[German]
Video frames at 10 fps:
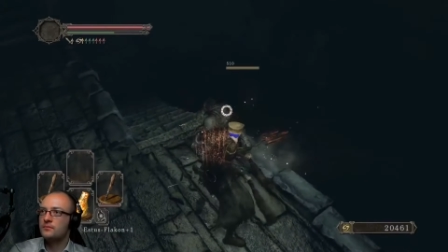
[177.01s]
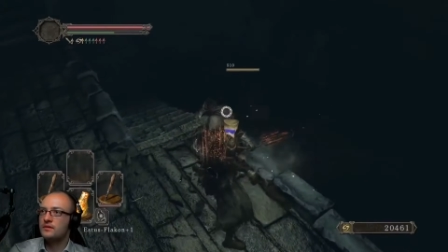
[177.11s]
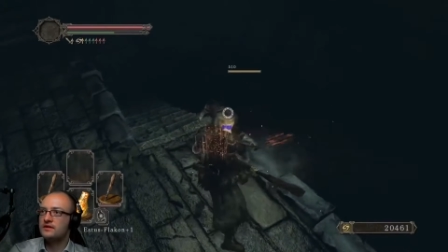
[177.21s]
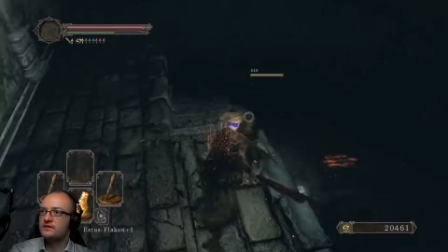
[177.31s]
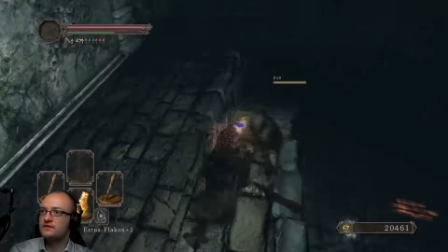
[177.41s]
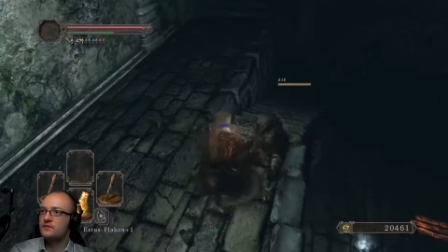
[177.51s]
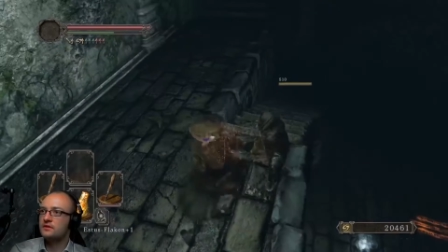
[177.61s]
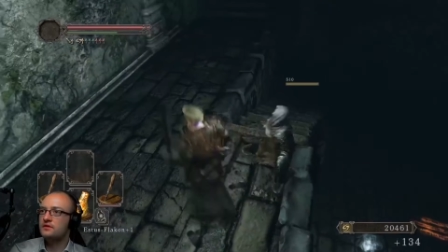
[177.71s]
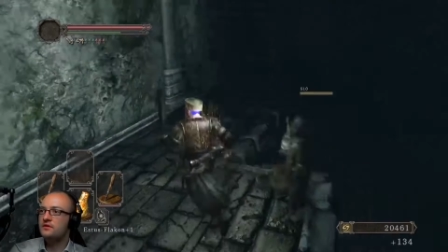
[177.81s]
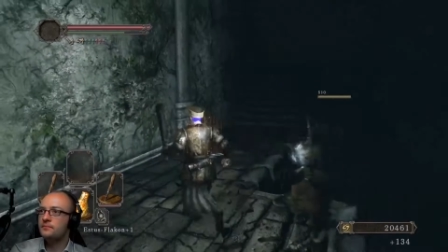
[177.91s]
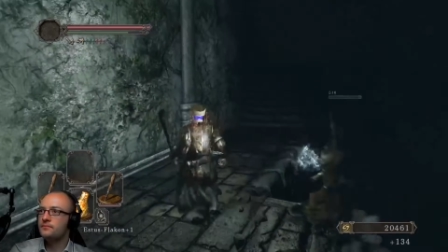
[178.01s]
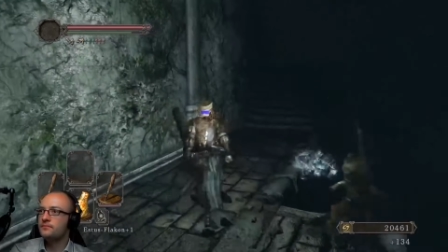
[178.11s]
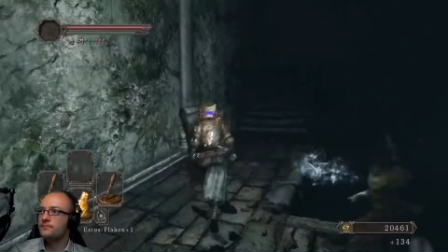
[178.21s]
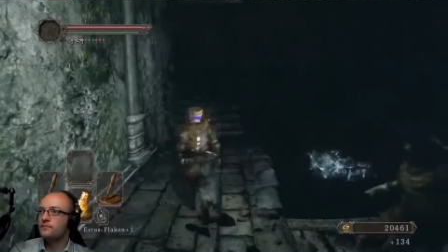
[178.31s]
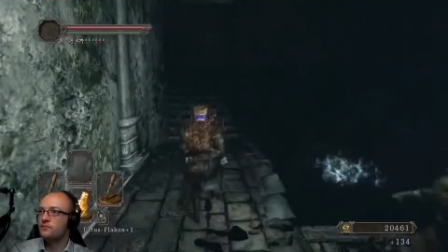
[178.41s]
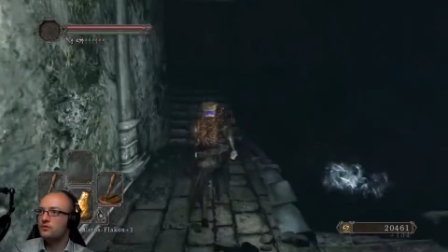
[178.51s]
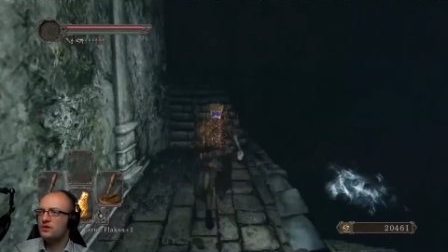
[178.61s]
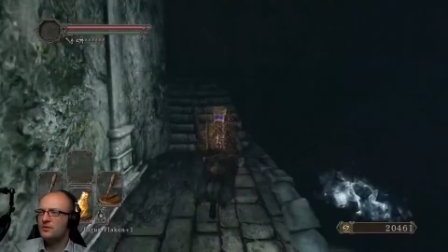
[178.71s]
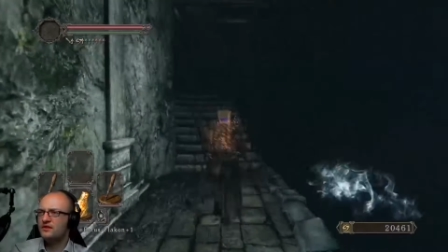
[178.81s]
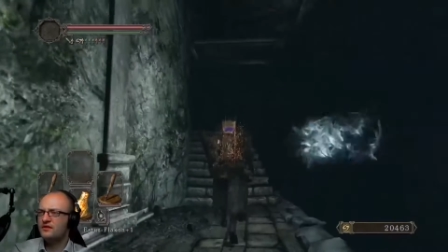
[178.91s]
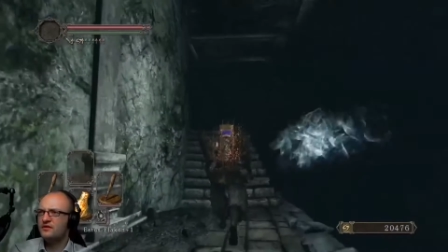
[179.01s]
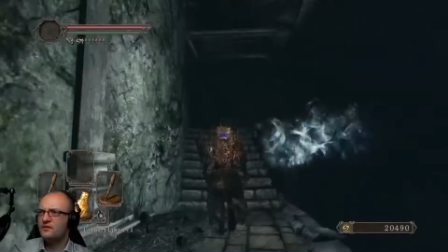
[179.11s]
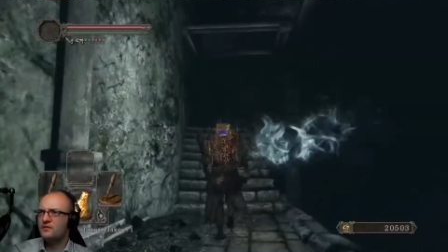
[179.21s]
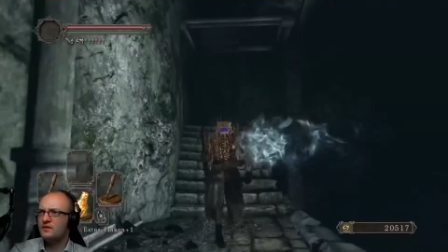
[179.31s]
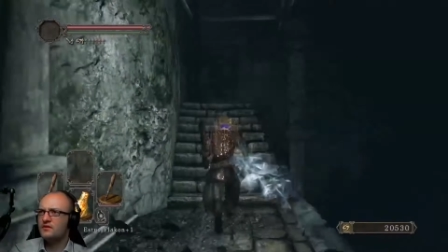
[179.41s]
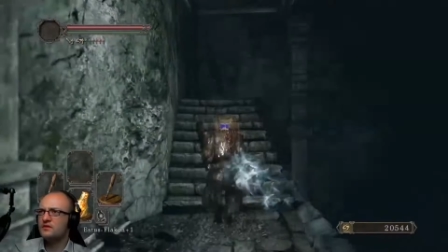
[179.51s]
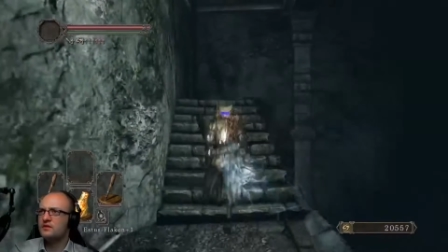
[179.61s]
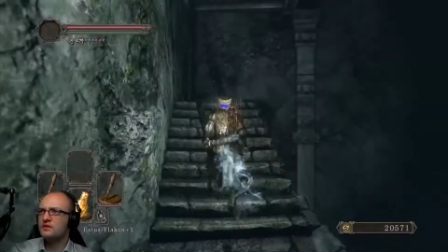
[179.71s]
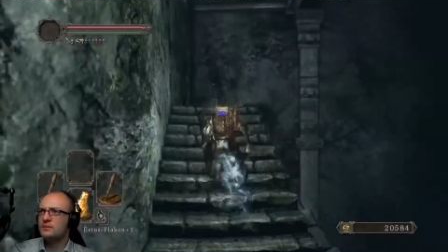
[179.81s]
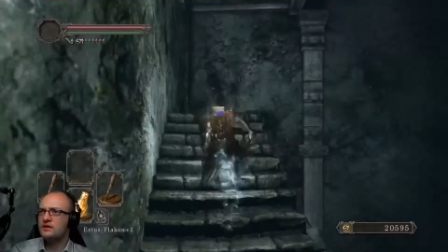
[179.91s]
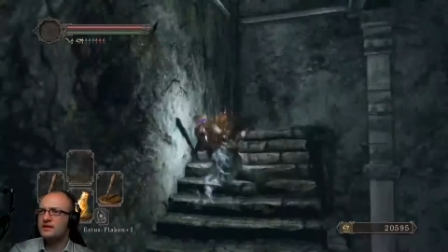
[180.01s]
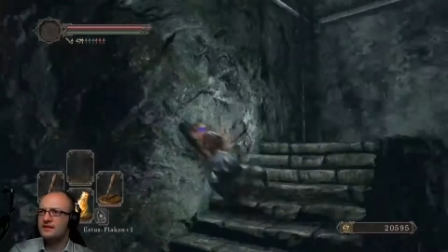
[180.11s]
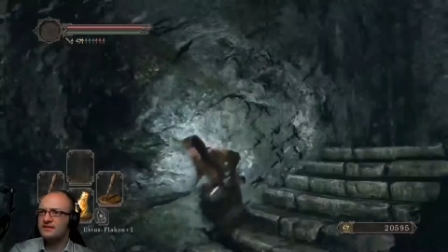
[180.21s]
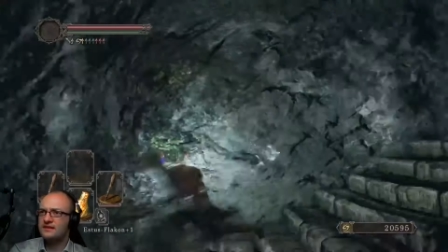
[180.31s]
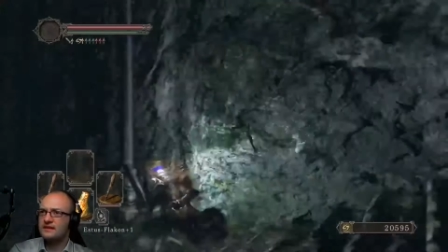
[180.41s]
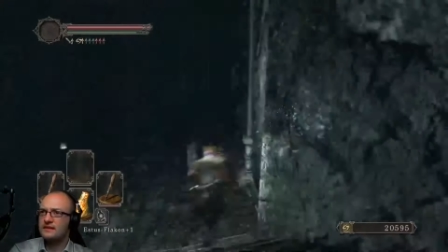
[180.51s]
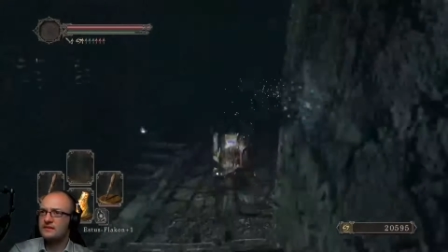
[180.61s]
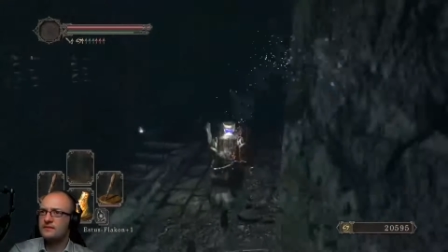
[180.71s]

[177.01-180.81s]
Mache ich jetzt aber nicht. Oder mache ich das? Weiß ich noch nicht. Ich habe ja den Katzenring.